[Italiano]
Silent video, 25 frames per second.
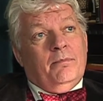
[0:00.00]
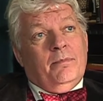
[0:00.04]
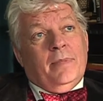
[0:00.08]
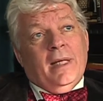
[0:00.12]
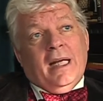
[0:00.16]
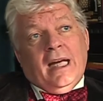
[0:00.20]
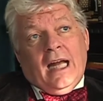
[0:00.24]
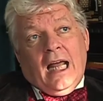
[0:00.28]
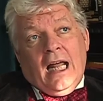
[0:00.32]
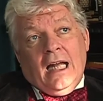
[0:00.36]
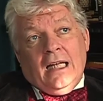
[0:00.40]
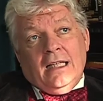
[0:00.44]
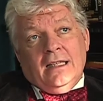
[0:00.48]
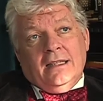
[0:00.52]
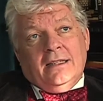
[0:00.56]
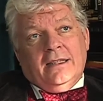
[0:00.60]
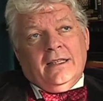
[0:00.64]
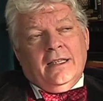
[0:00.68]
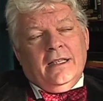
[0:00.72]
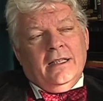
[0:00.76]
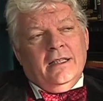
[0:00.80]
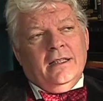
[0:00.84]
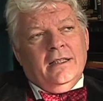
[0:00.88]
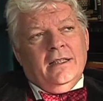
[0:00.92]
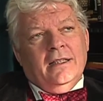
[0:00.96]
per
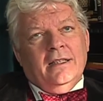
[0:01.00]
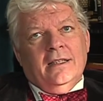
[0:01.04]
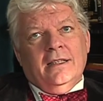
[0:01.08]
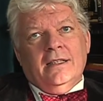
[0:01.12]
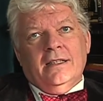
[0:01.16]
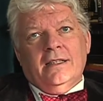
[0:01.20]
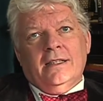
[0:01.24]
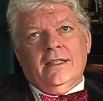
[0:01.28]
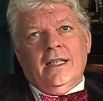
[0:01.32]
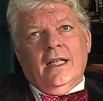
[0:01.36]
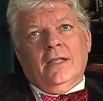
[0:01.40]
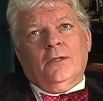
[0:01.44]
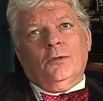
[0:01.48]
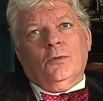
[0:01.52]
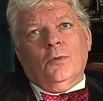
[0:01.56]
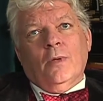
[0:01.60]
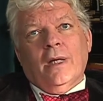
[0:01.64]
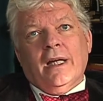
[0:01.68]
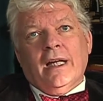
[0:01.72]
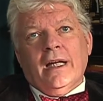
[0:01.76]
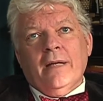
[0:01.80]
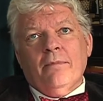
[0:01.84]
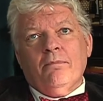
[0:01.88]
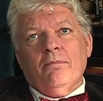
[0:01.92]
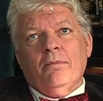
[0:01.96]
altri si
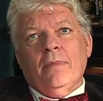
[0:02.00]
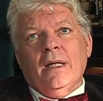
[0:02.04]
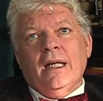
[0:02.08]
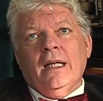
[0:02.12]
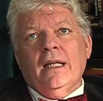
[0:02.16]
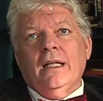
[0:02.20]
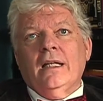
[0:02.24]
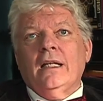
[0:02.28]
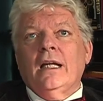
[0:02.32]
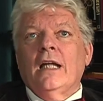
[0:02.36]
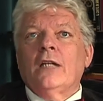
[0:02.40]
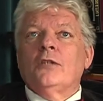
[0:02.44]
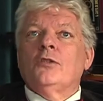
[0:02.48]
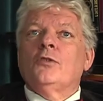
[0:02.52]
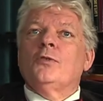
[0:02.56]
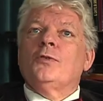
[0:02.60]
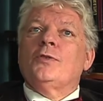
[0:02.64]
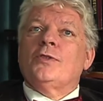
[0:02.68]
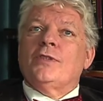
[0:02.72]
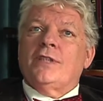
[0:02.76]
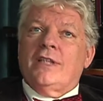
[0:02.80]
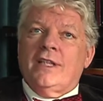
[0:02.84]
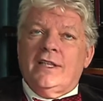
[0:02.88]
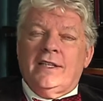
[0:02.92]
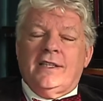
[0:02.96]
attuerebbe la
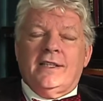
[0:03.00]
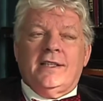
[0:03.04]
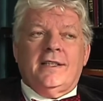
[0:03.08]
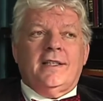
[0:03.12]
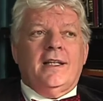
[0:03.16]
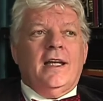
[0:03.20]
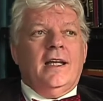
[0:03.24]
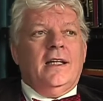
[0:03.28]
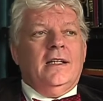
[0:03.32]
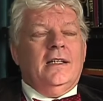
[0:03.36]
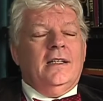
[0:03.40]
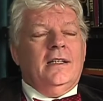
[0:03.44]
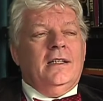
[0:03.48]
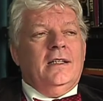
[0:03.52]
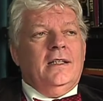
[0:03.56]
giustizia